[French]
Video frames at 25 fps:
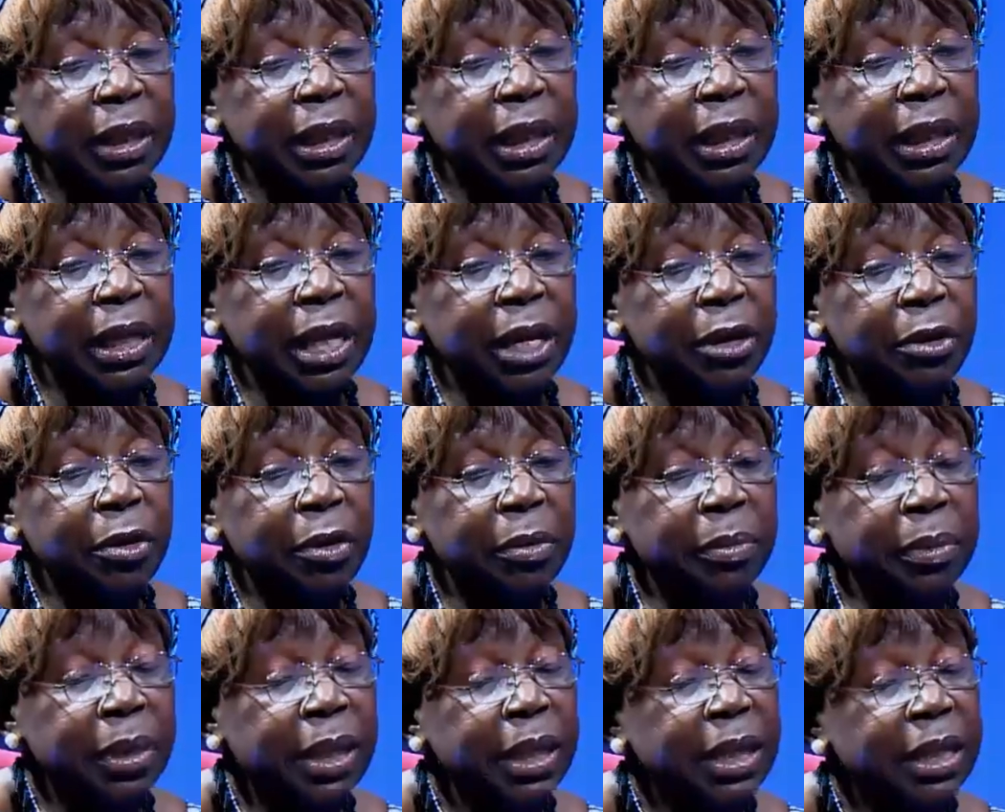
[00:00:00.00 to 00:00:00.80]
qui est
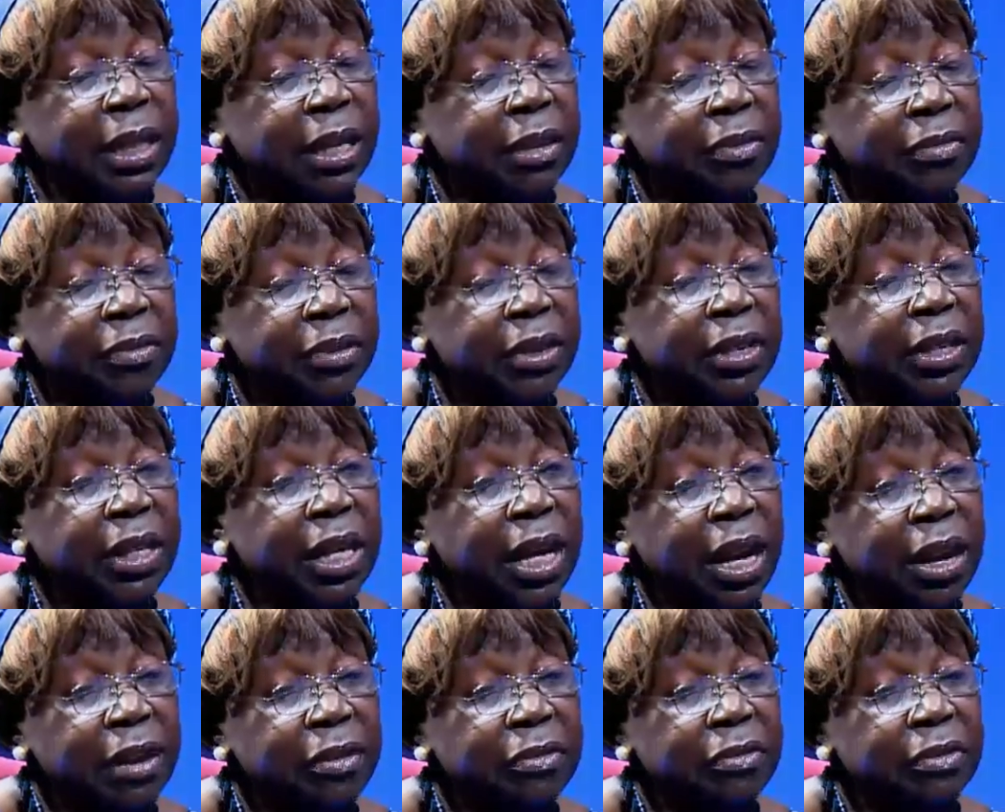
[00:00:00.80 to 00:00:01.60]
dénommée
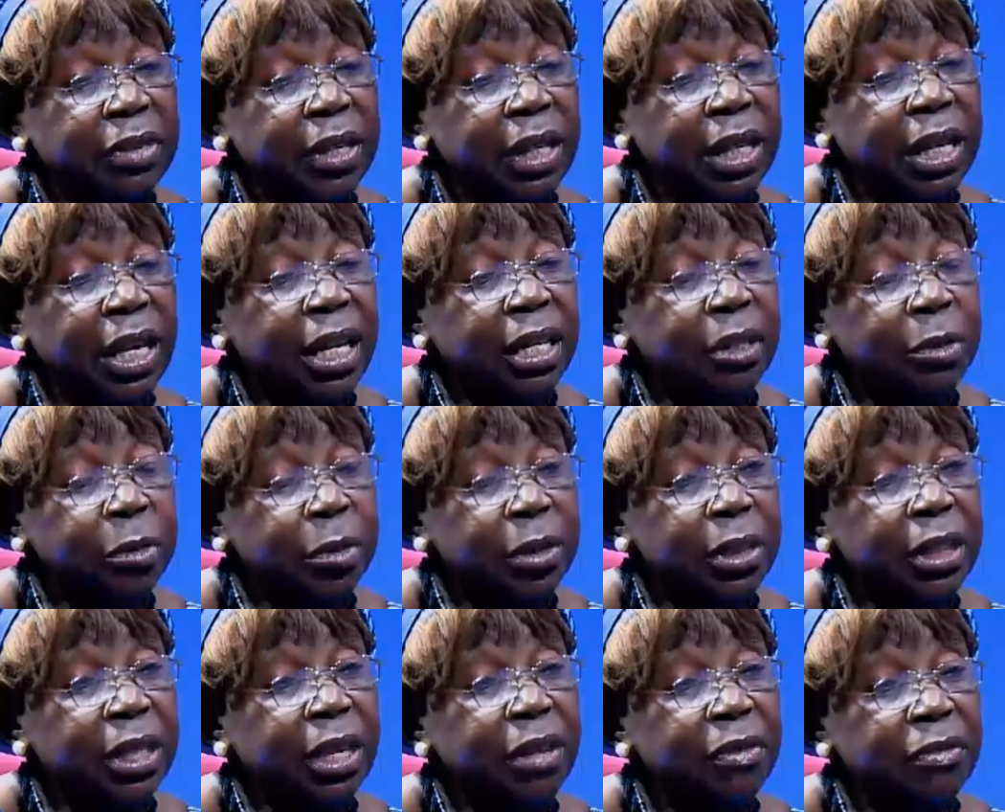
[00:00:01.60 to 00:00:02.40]
Safern Africa
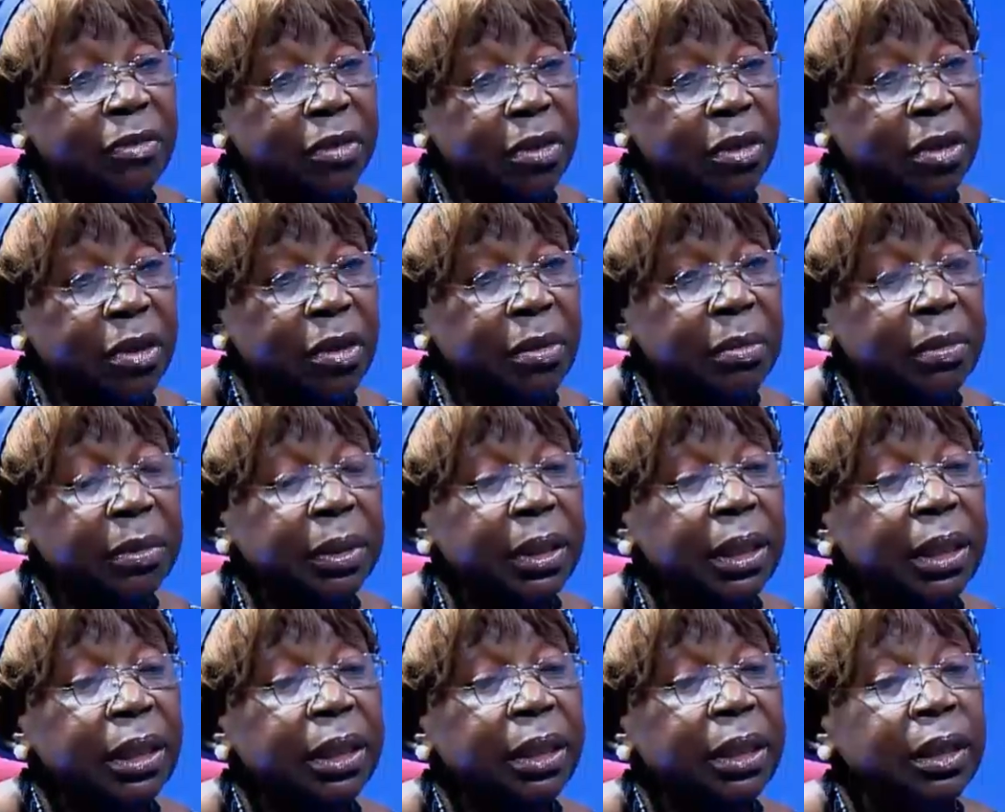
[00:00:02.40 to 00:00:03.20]
Social Forum
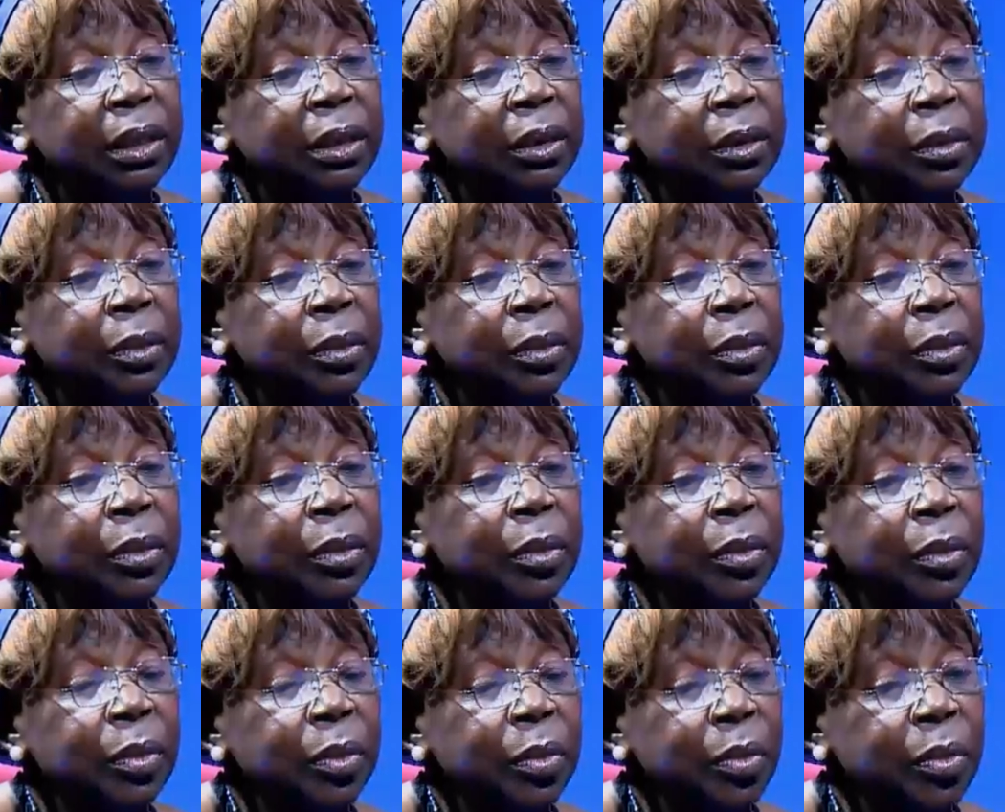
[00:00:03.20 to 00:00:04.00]

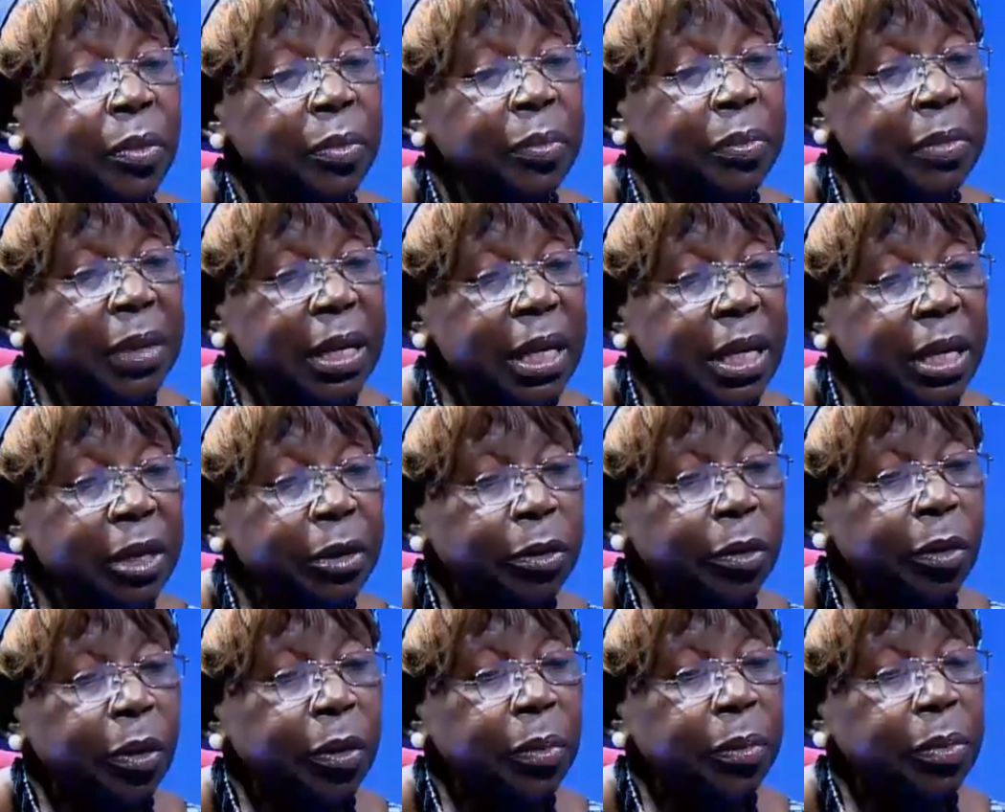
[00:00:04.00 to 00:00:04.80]
nous
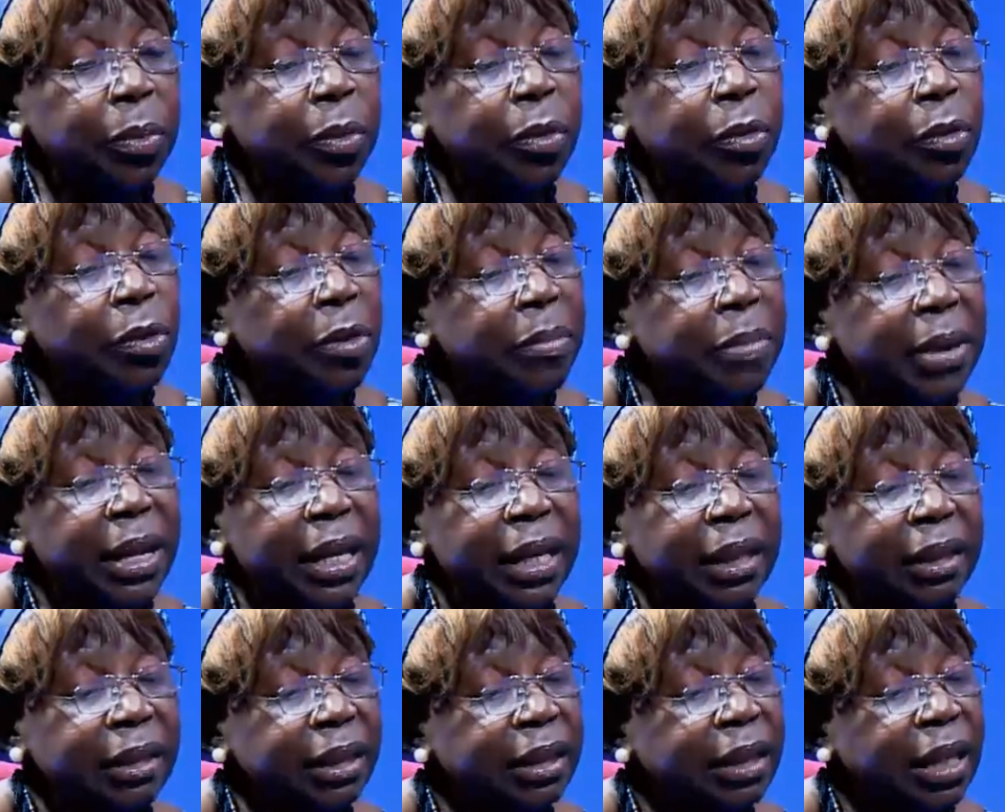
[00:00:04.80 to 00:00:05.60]
militons pour le
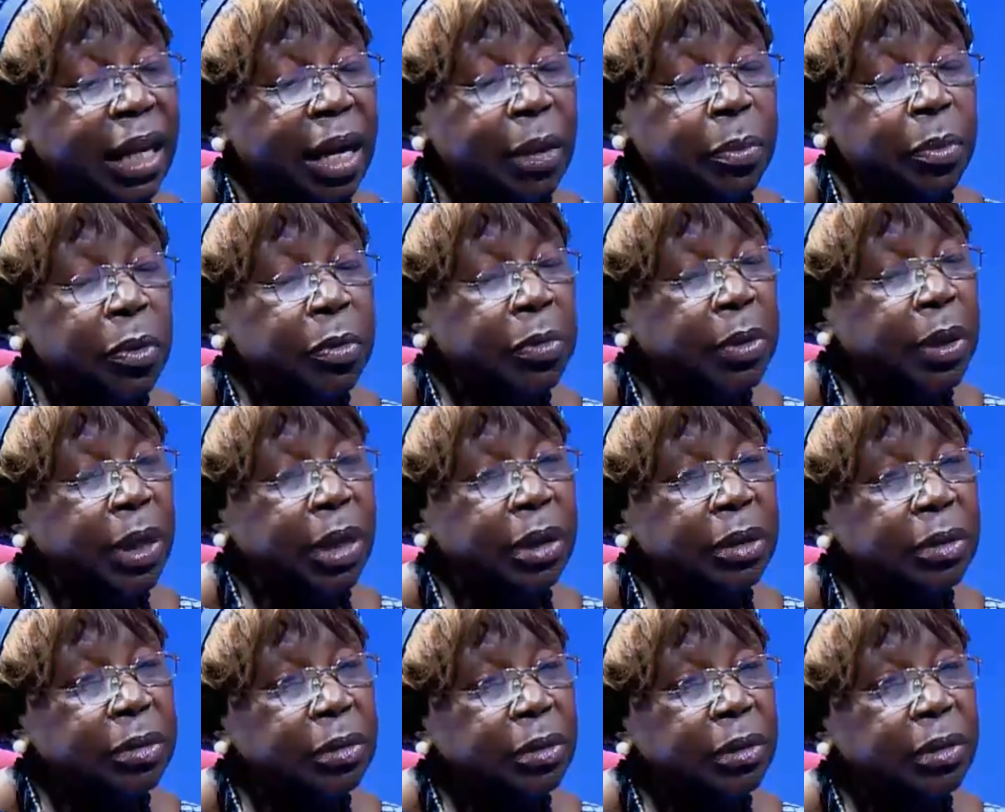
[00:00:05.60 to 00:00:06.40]
bien-être de la
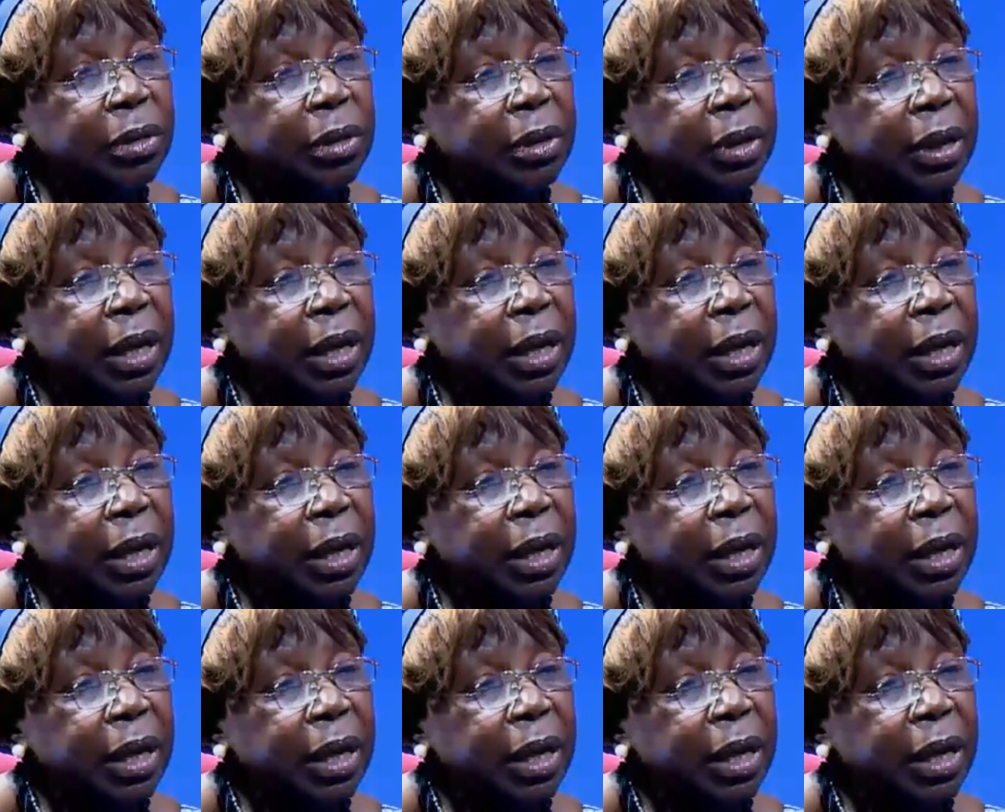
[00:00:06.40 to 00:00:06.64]
population,